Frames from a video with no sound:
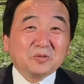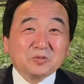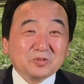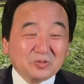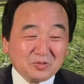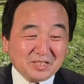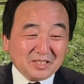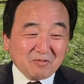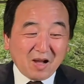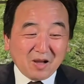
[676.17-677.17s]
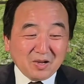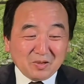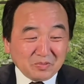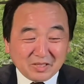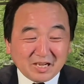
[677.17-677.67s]
说句心里话，
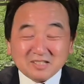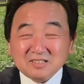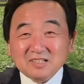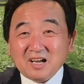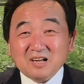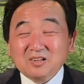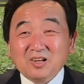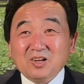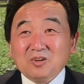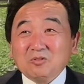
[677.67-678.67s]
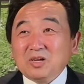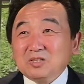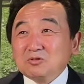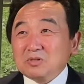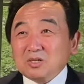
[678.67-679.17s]
不应该是这样。所以
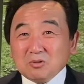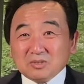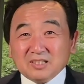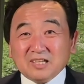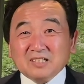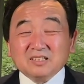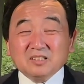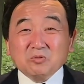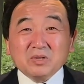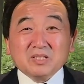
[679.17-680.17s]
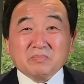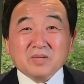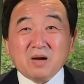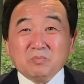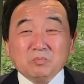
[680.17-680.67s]
最后这件事情会怎么
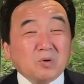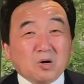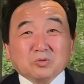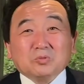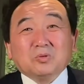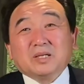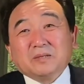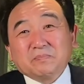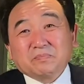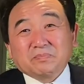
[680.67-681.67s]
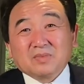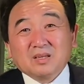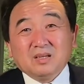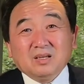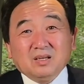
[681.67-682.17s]
样，不好说了。
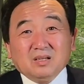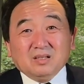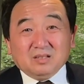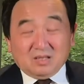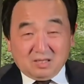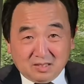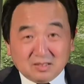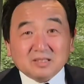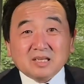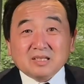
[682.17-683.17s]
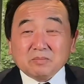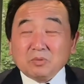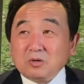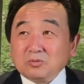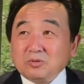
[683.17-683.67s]
啊，真的现在
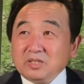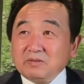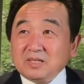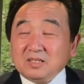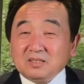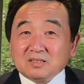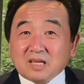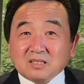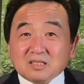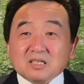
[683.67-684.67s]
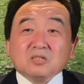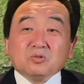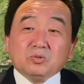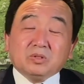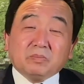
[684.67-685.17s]
不好说，因为他的证
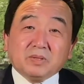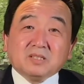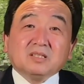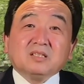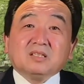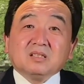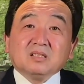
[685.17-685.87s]
据的本身，